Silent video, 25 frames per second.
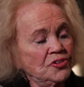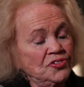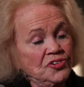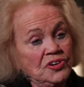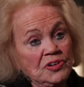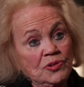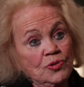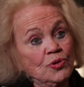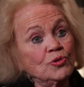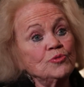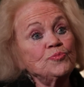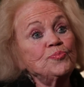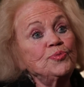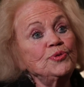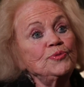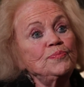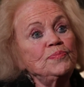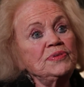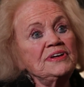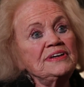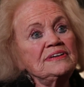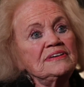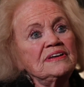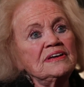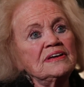J'ai donc
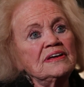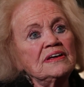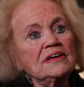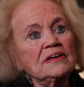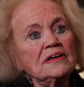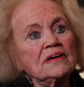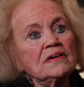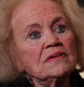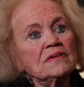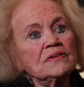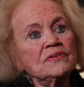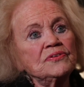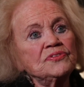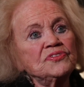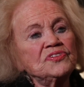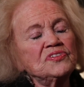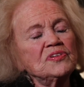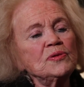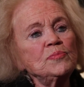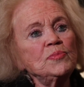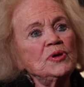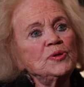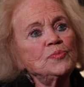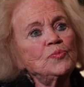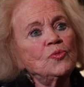publié euh,
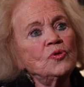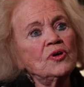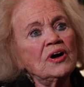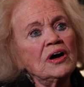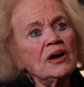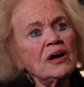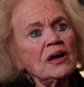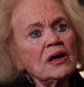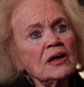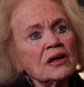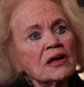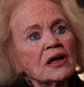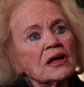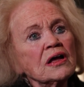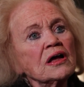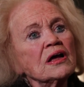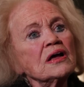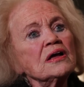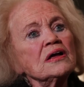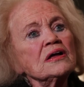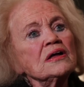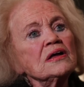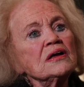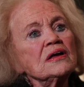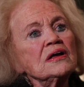ses mémoires,
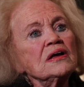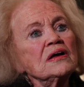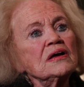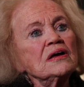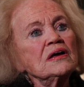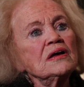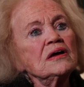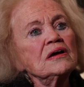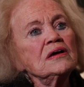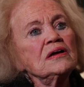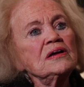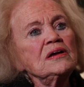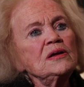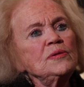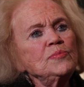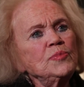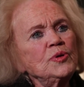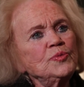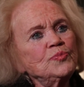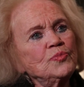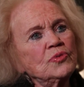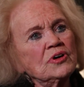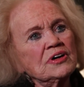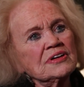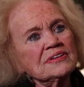les
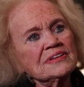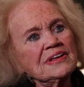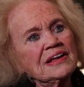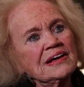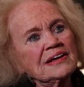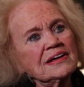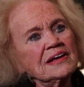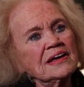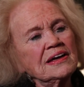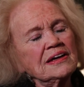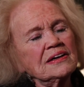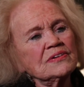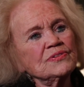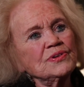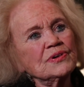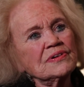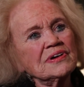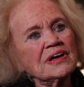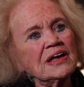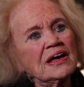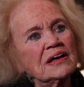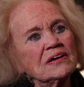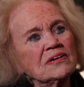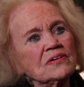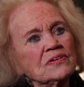mémoires de la guerre de
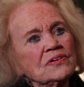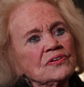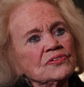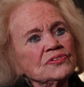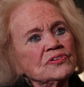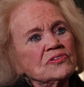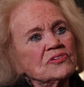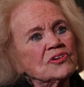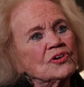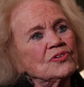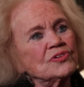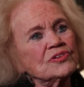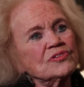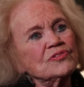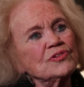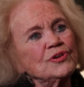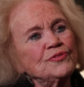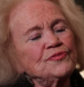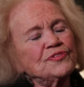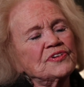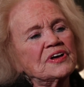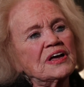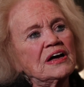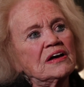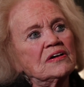40,
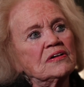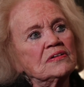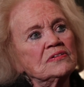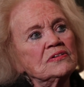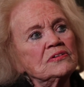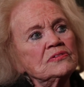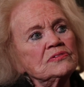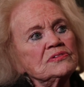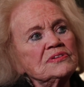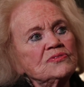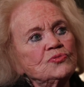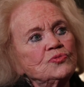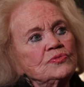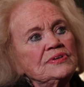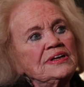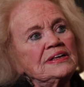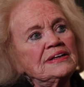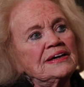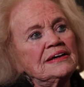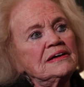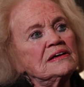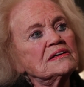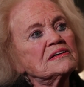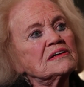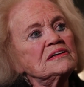39-40, où il
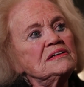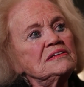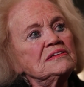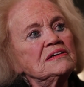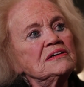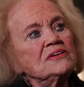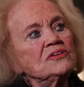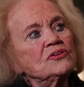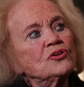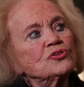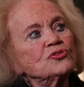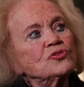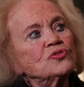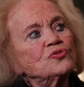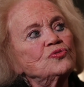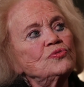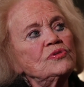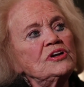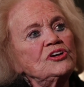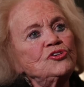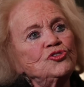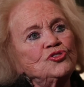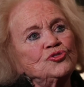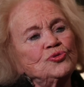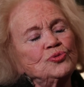a écrit des notes tous
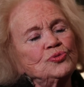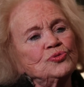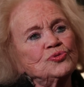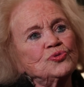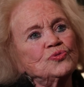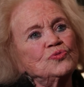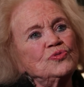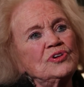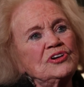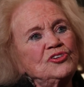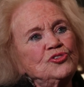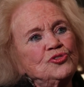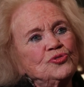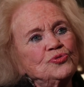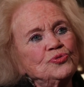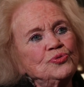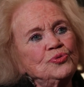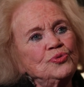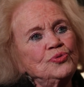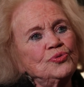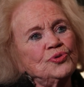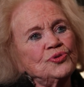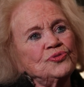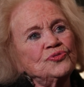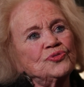les jours, tous les
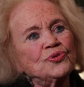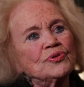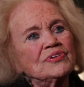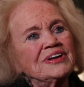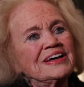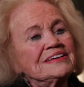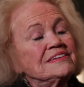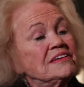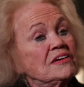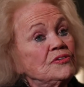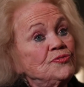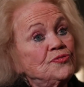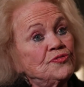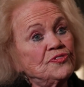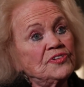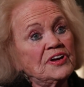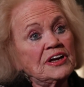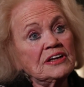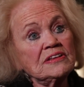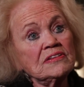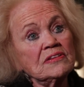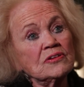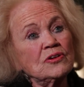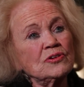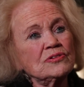jours, sur la
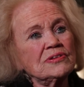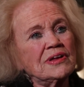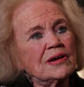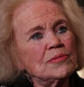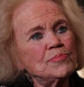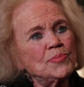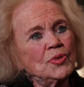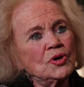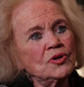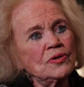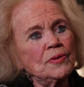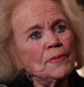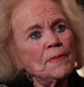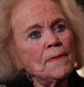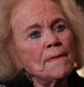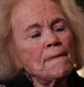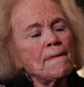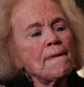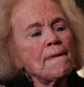défaite notamment.